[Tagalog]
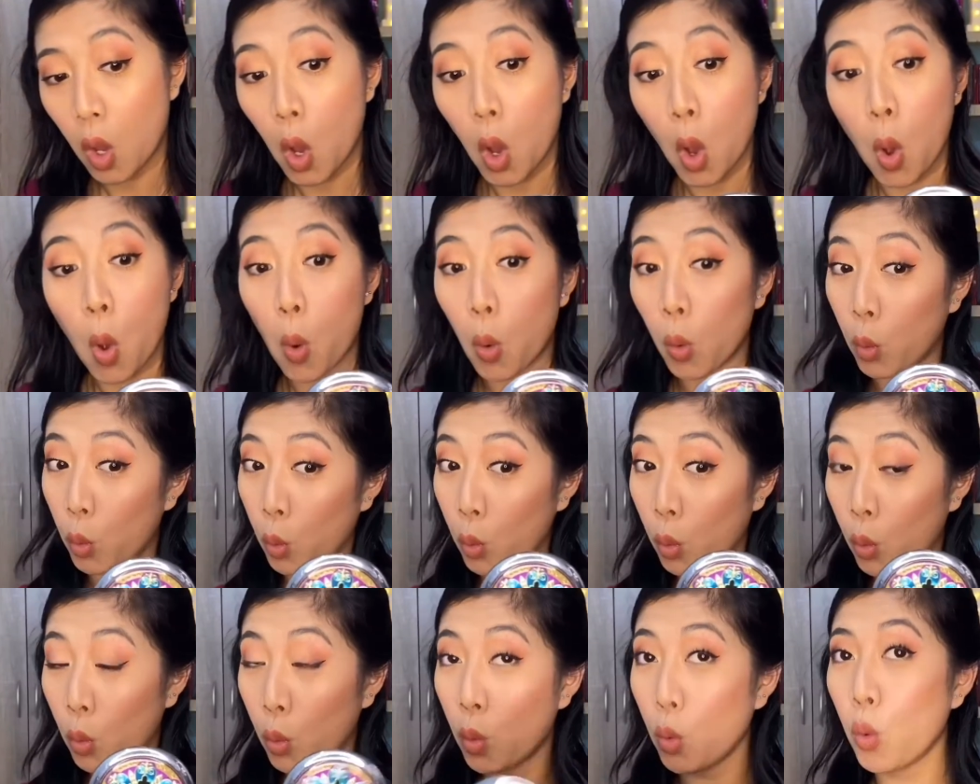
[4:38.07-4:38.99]

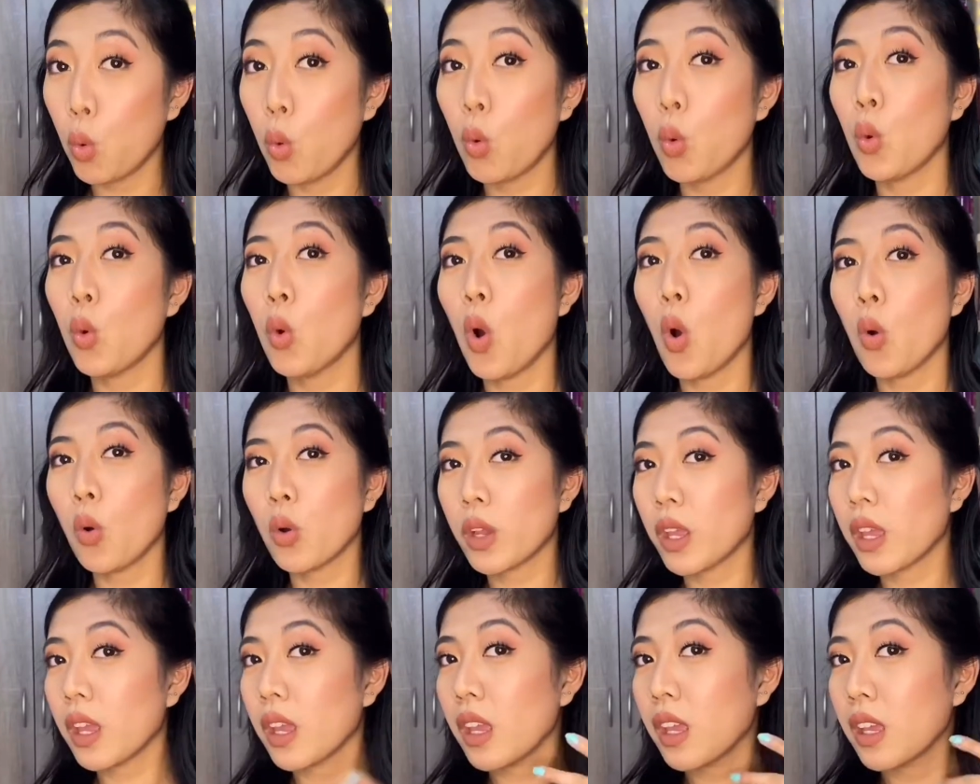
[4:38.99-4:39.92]
Ooh,
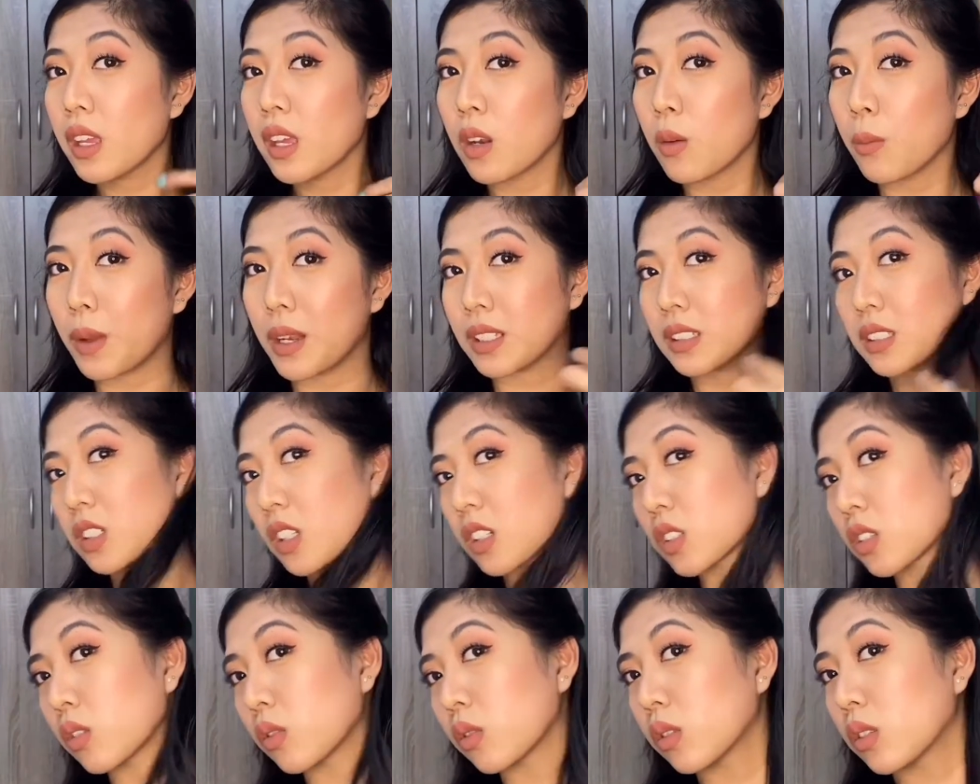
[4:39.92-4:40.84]
okay. Ganun pala siya.
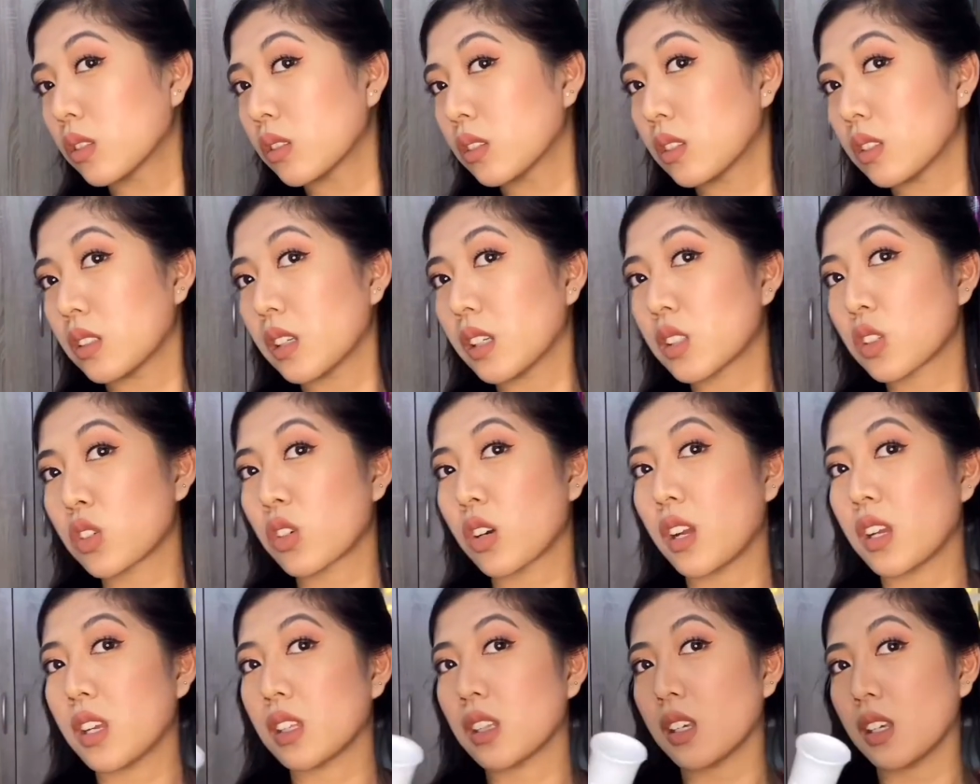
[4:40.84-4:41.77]
So, let's
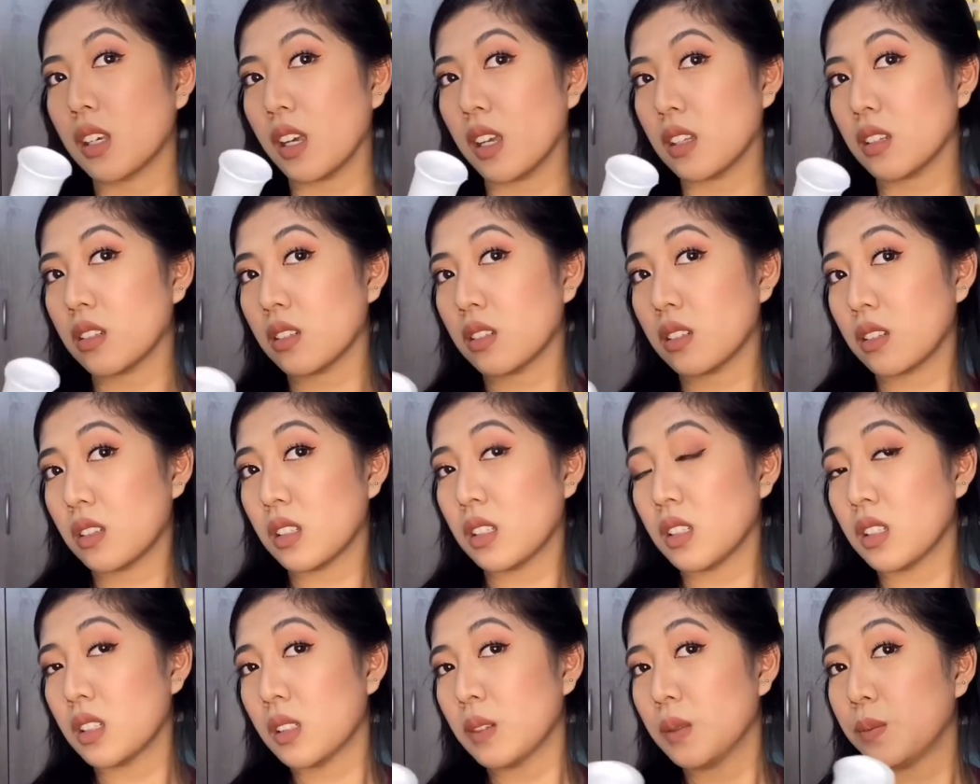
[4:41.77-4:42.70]
try it again.
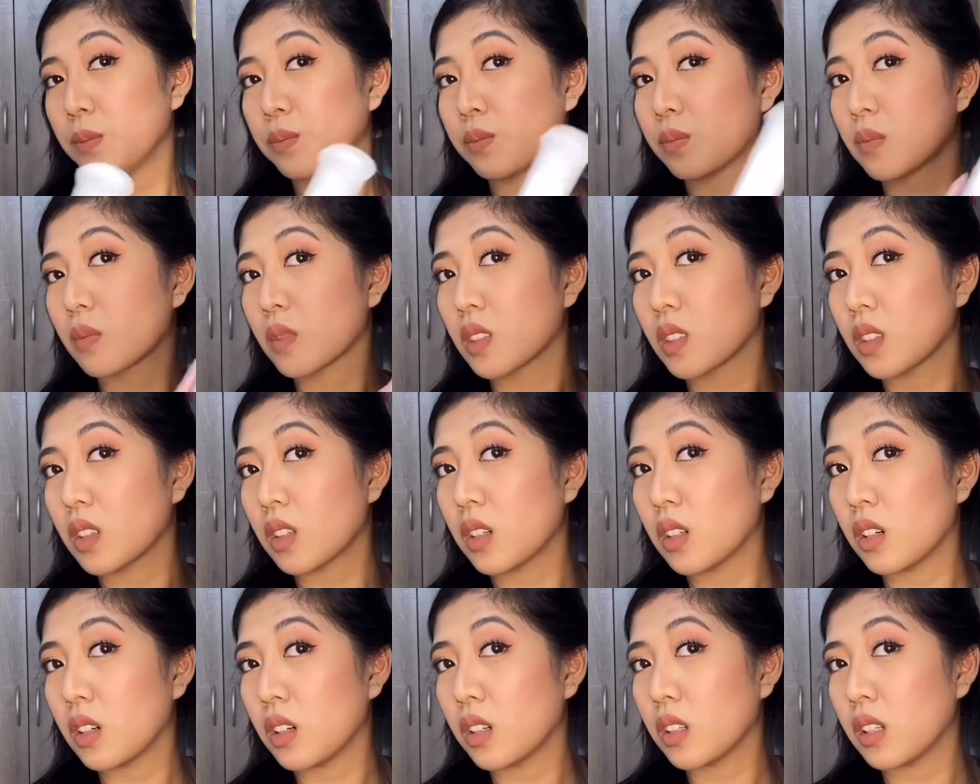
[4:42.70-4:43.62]

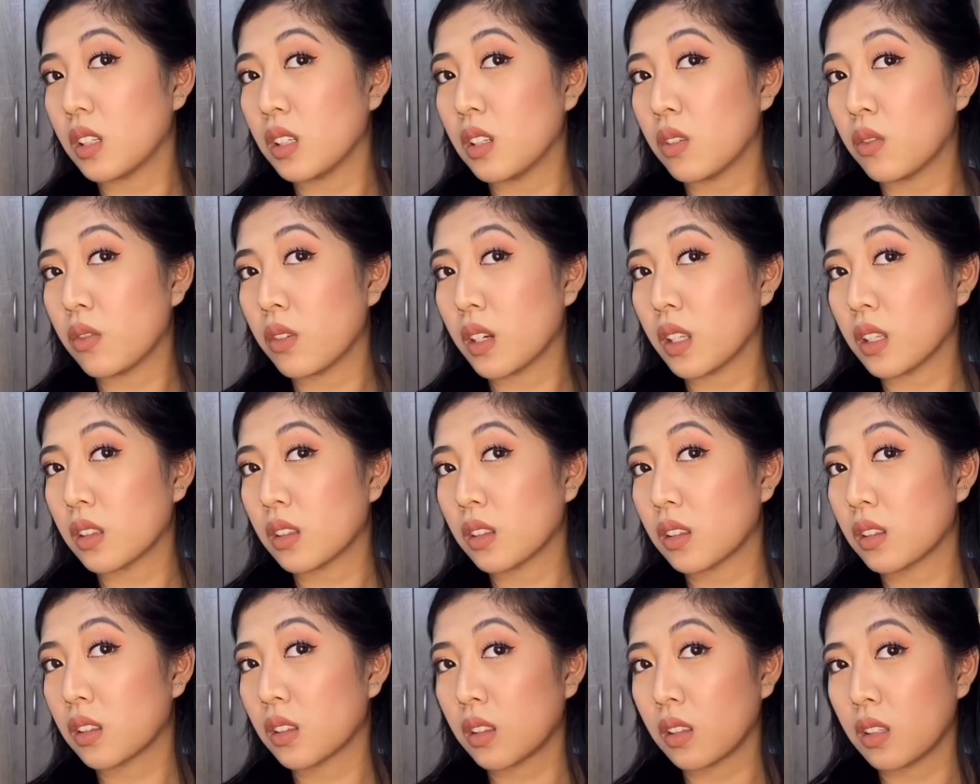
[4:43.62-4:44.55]
Ano, different.
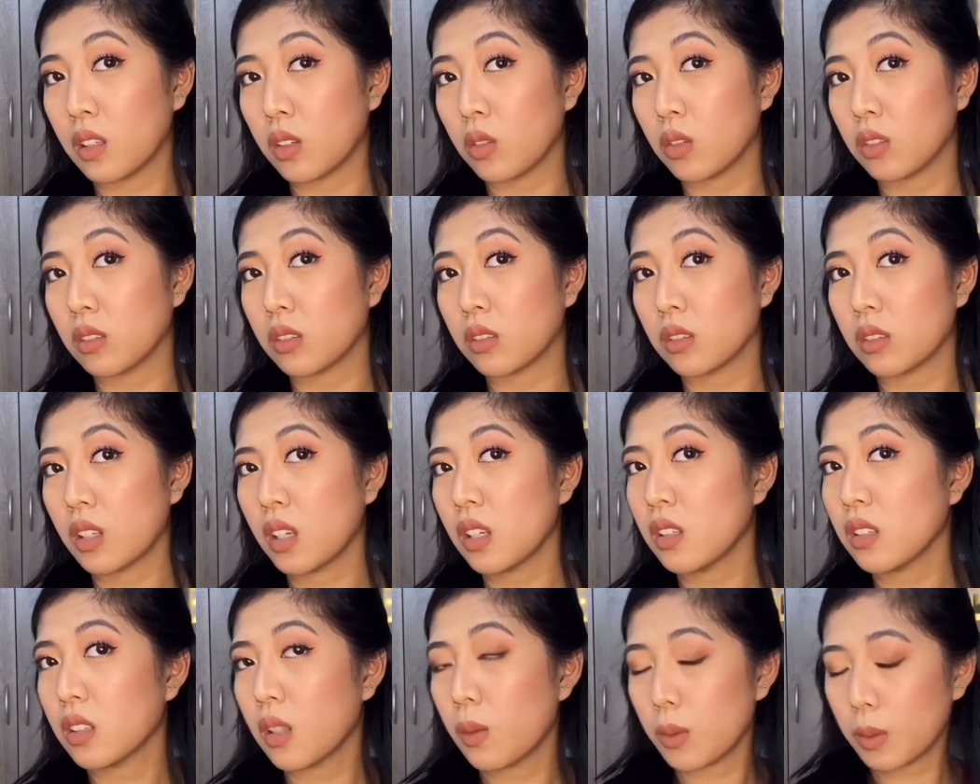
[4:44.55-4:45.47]
Ganun.
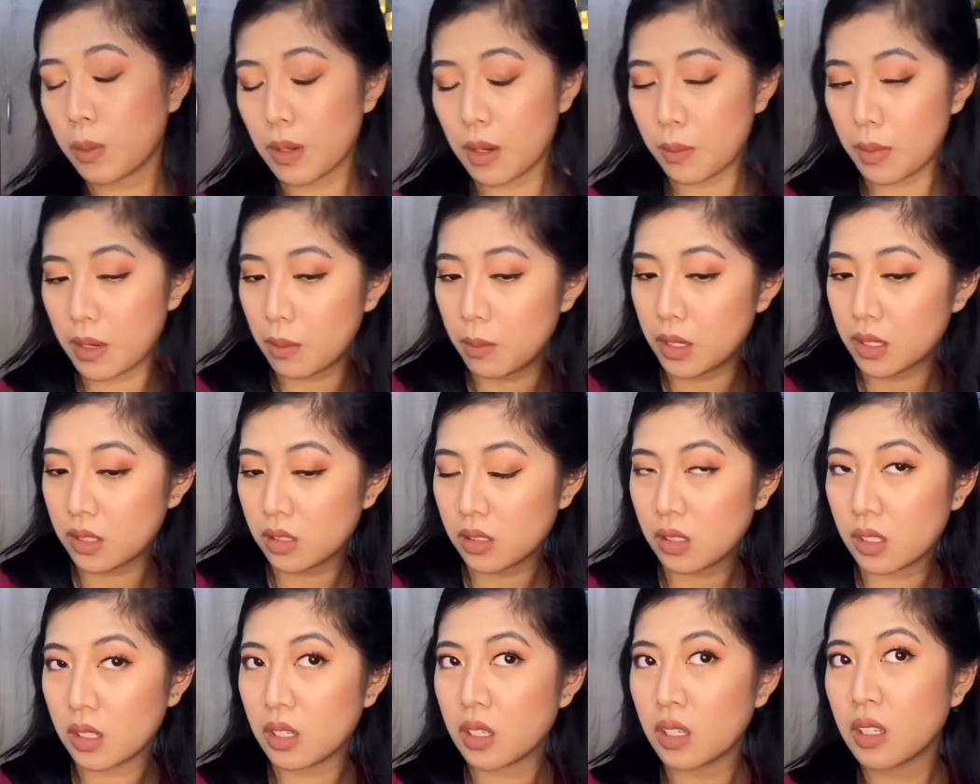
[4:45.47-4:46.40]
Ay, wala palabas.
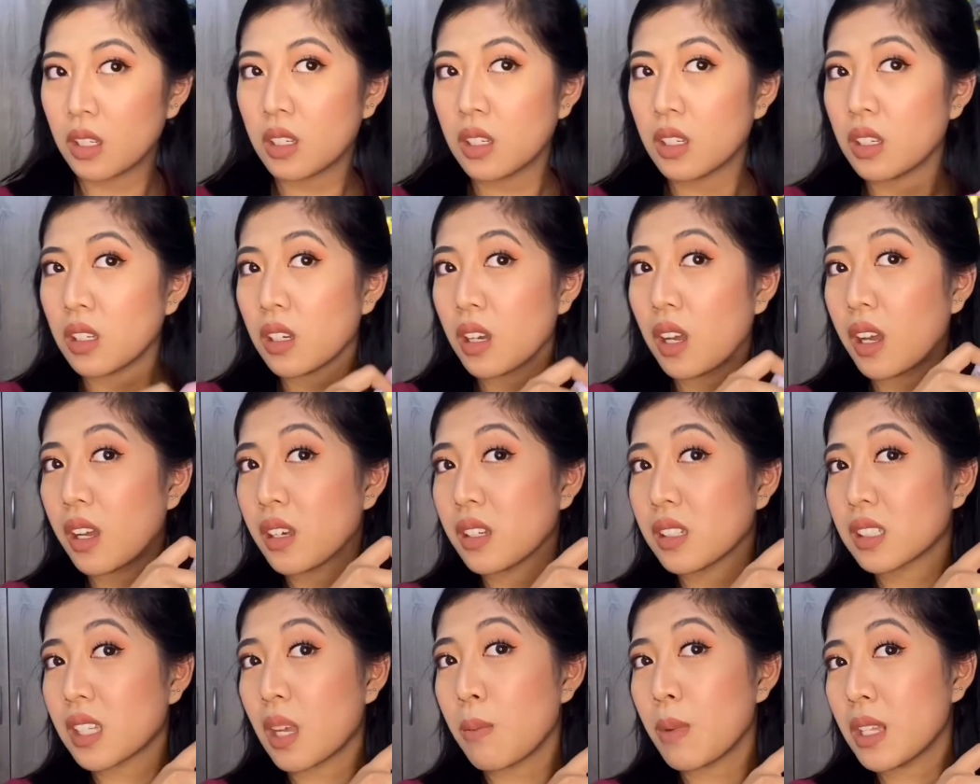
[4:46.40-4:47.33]

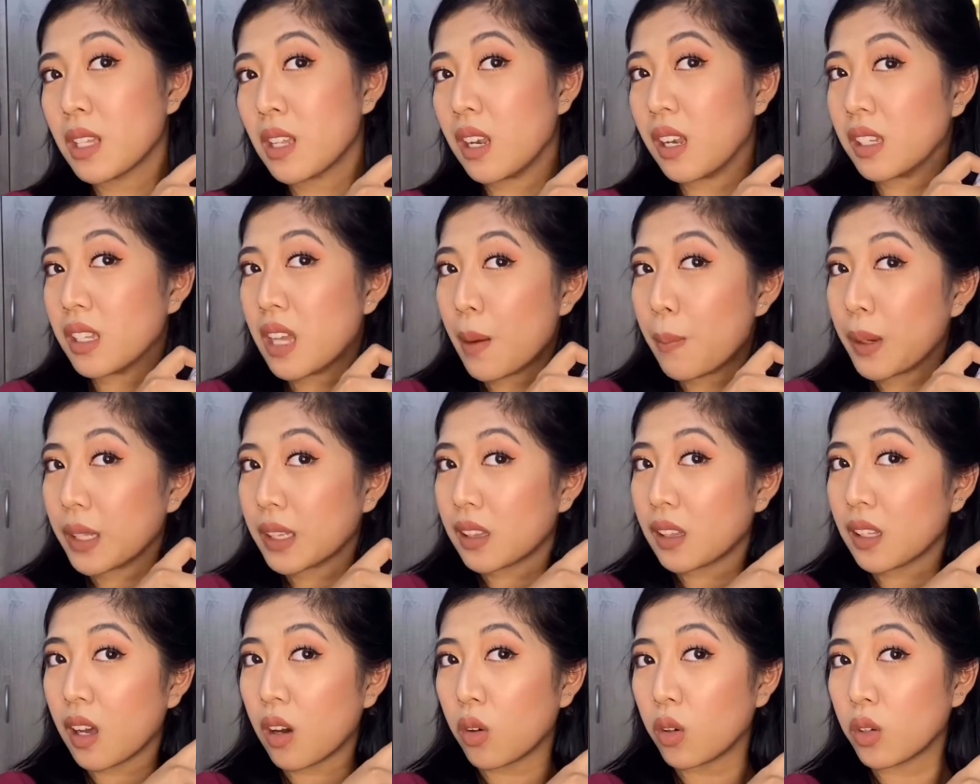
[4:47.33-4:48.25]
Sabi nila, dapat
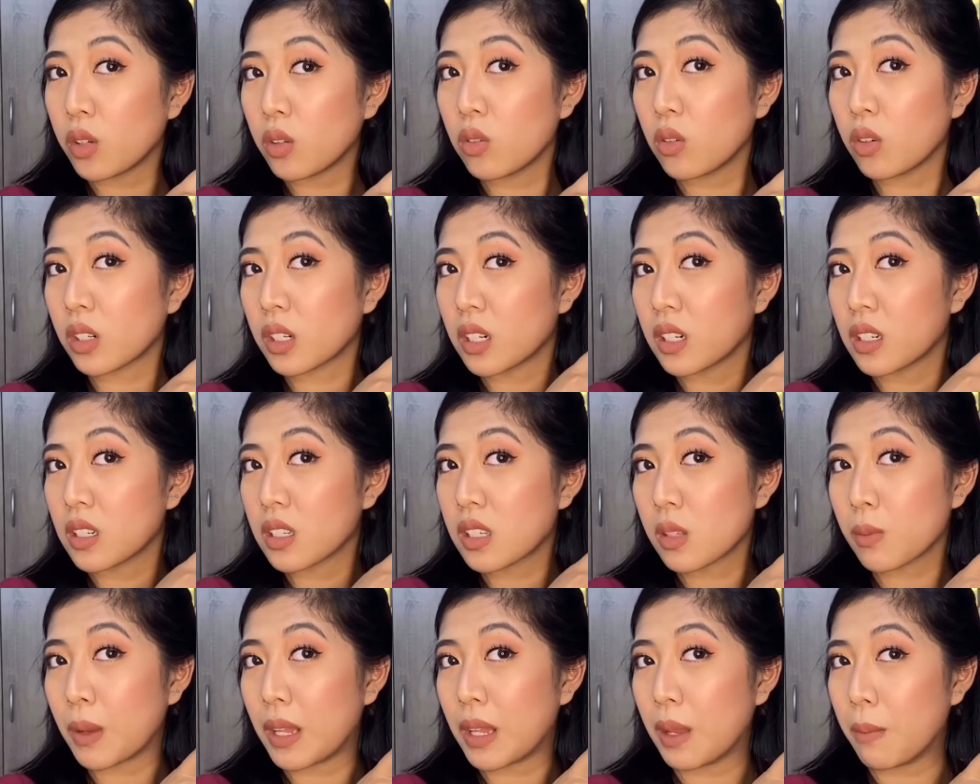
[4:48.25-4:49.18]
daw yung curls
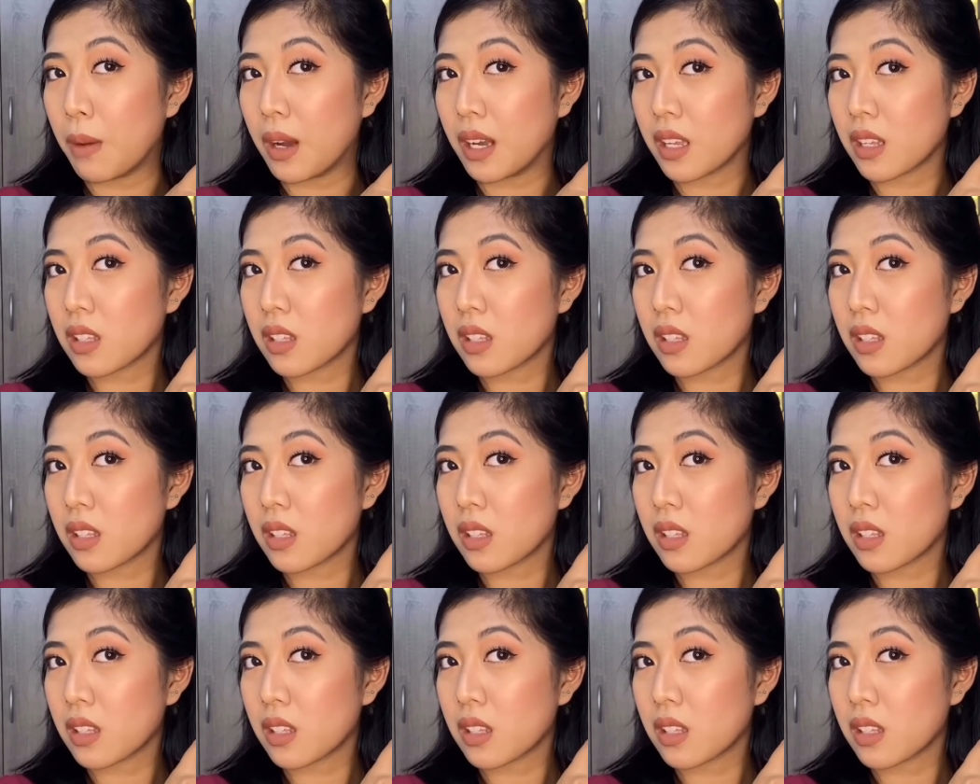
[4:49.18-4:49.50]
palabas.